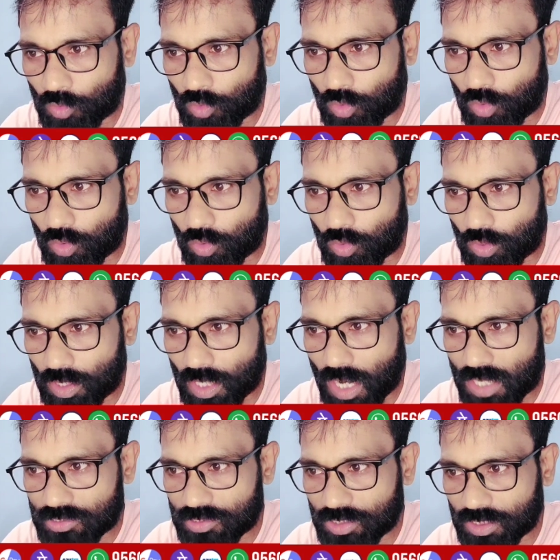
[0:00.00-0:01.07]
लोगों को
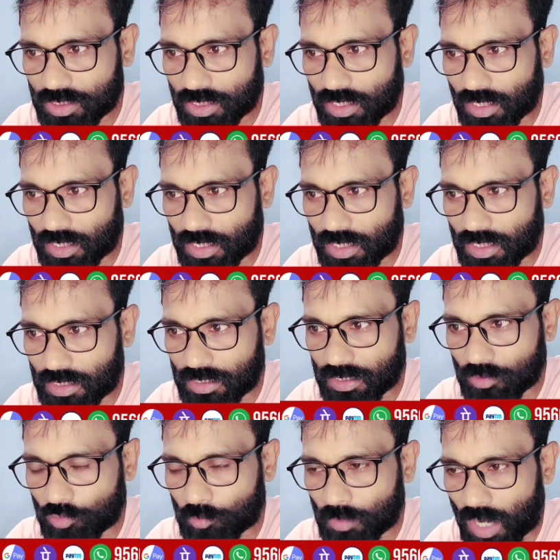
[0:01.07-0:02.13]
राजनीति करने के
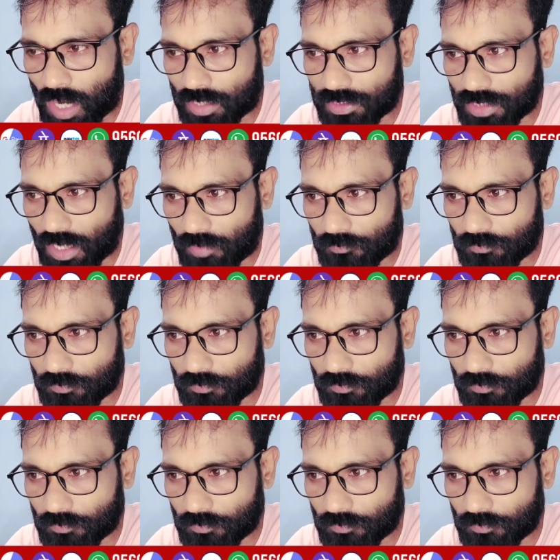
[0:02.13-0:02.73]
लिए गुमराह किया